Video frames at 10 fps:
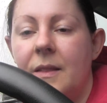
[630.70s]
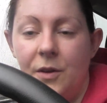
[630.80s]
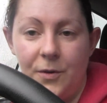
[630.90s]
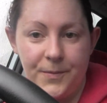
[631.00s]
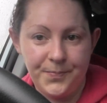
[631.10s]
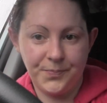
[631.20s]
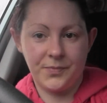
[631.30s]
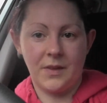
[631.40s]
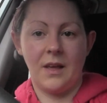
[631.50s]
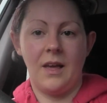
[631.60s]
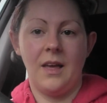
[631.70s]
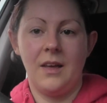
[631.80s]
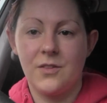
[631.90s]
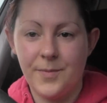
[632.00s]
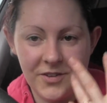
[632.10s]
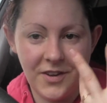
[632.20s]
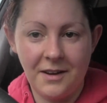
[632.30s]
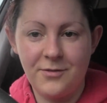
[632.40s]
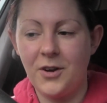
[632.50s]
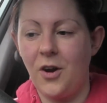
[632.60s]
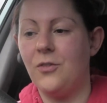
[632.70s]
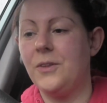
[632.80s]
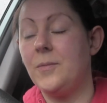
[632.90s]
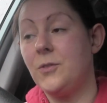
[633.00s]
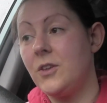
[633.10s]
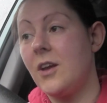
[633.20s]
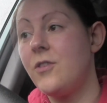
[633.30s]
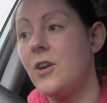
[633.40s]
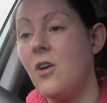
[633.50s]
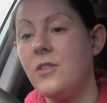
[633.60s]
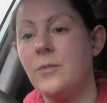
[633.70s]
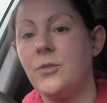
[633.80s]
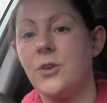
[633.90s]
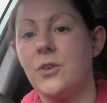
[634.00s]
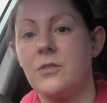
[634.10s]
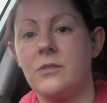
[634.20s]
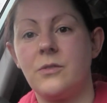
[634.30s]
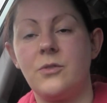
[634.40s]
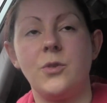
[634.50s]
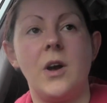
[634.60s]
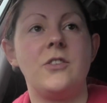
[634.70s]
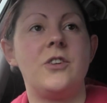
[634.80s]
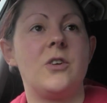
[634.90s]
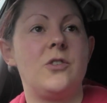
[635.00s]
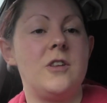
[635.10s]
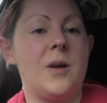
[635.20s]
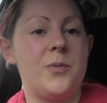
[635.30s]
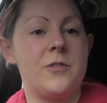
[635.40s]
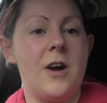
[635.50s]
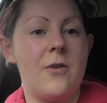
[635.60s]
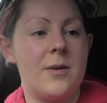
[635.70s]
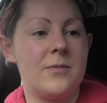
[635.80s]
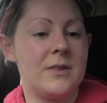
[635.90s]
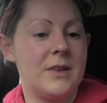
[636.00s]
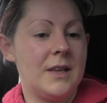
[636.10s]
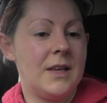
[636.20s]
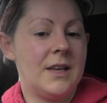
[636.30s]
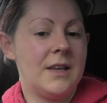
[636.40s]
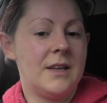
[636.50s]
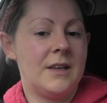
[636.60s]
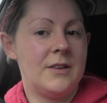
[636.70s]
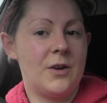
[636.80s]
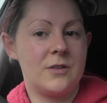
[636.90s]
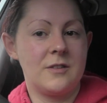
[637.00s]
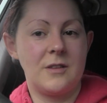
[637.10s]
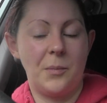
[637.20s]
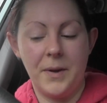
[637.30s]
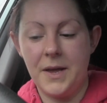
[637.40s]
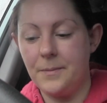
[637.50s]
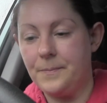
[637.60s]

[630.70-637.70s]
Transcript: no, zobaczcie jak wyglądam. No tak wyglądam, no słuchajcie, godzinę pływałam non stoper.